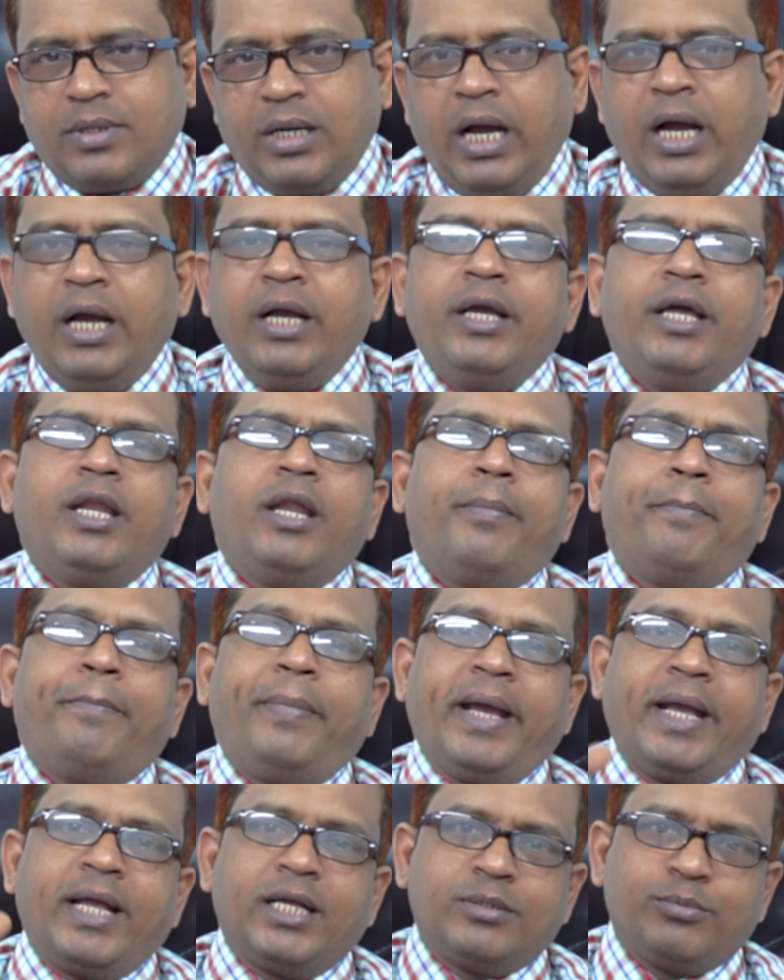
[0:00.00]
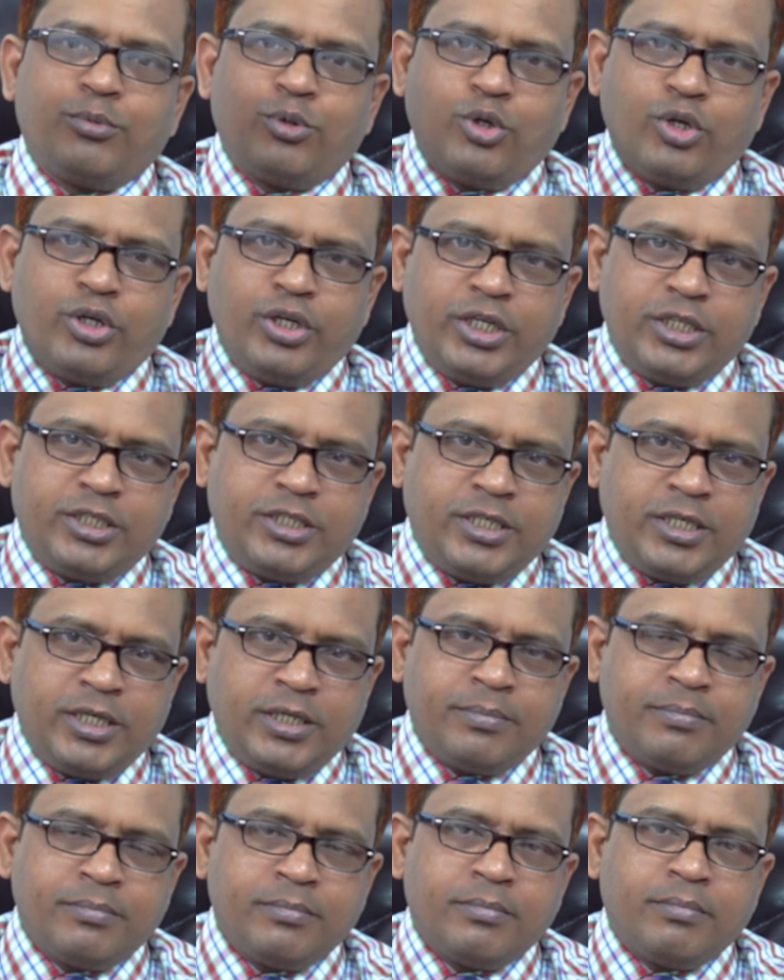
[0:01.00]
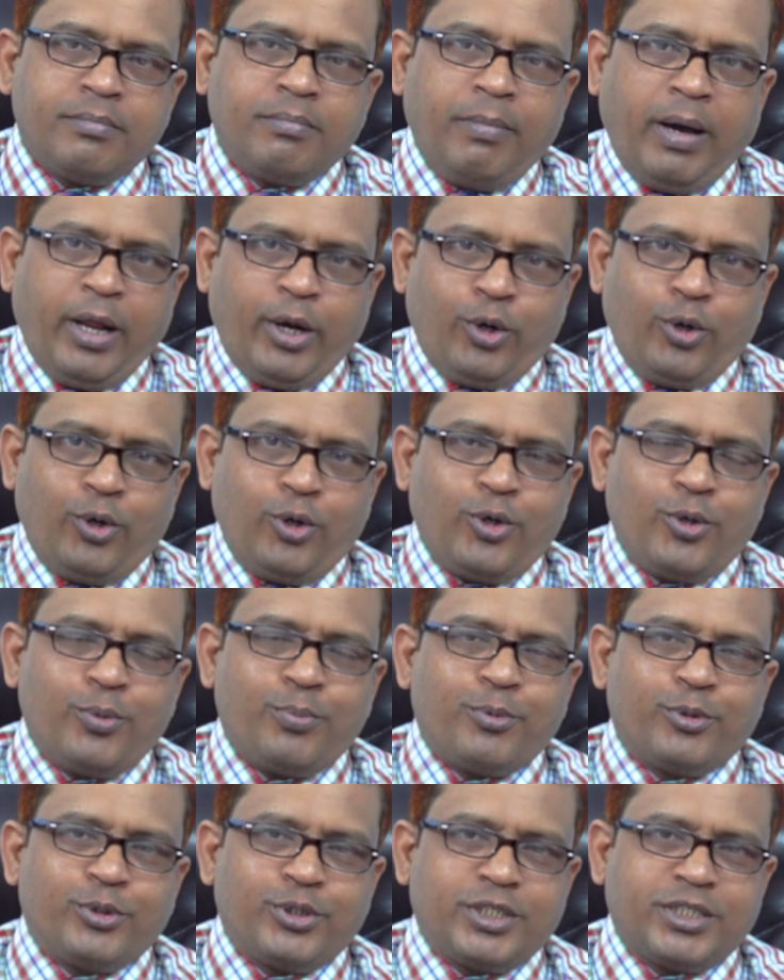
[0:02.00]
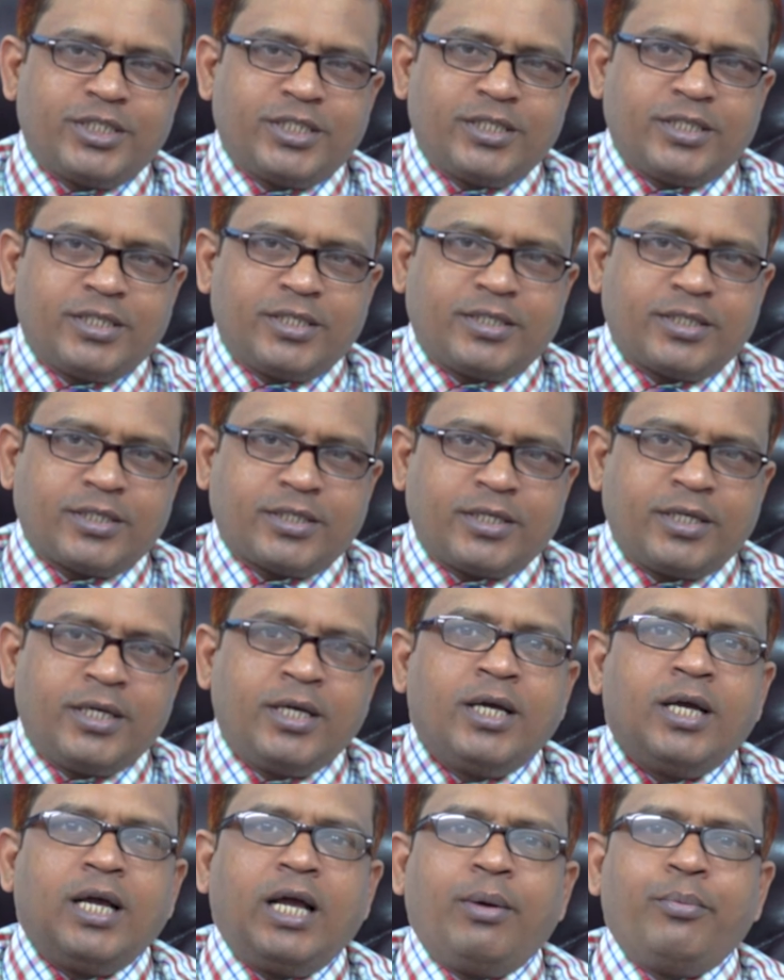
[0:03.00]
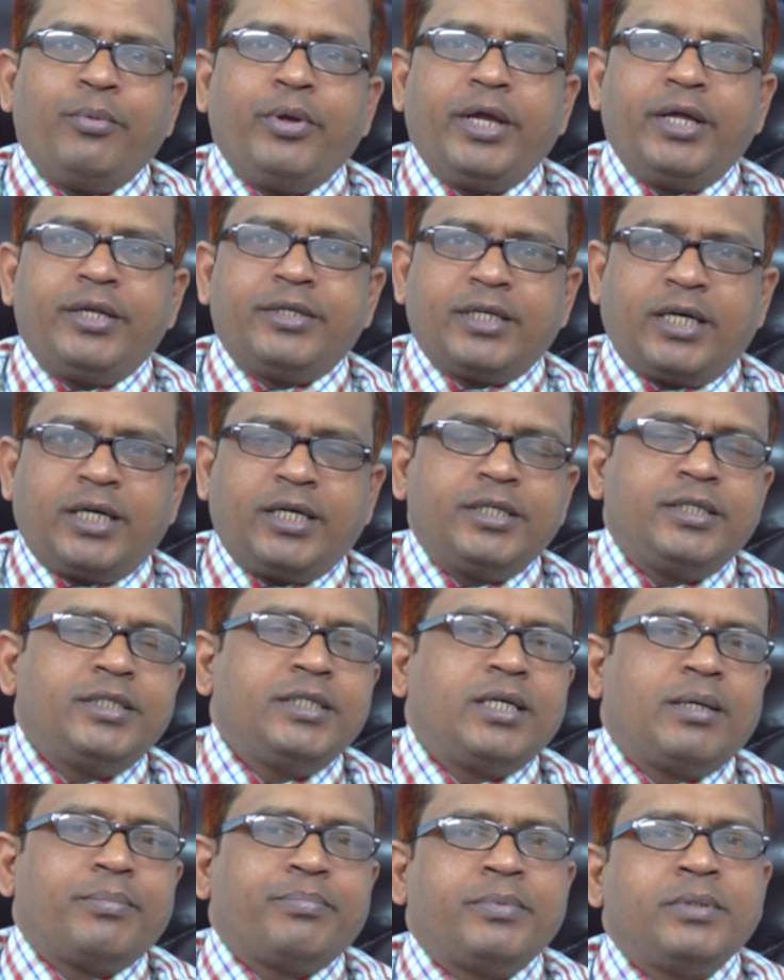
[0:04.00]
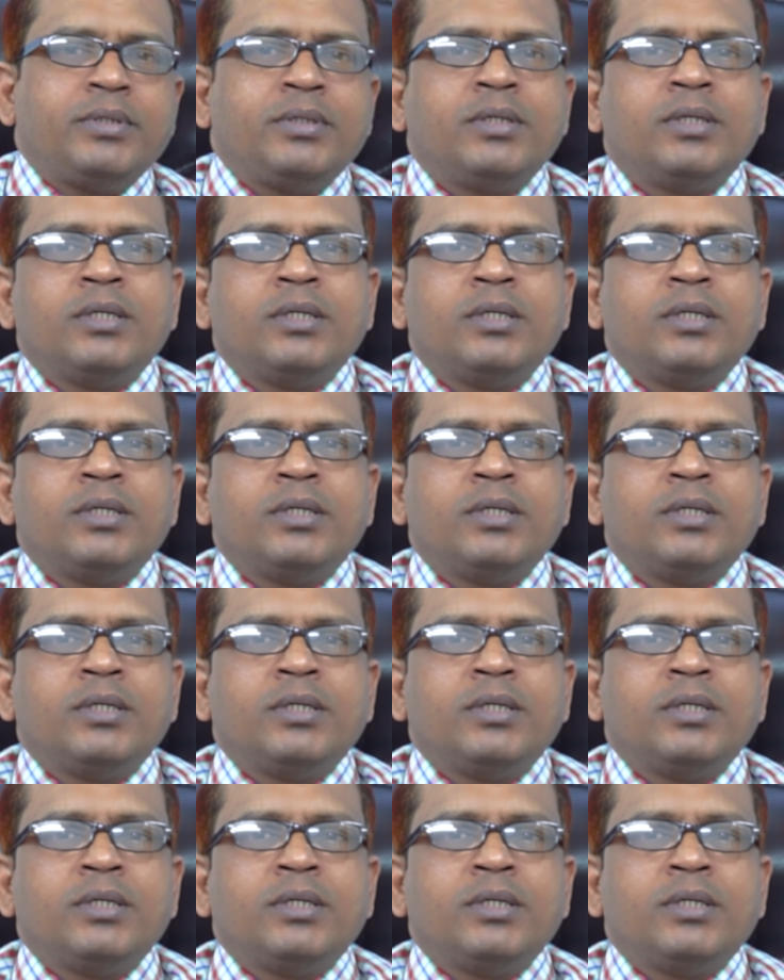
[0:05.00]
হাঙ্গেরির প্যাকেজ মূল্য নিচ্ছি বারো লক্ষ পঞ্চাশ হাজার টাকা এবং এই টাকাটি আপনি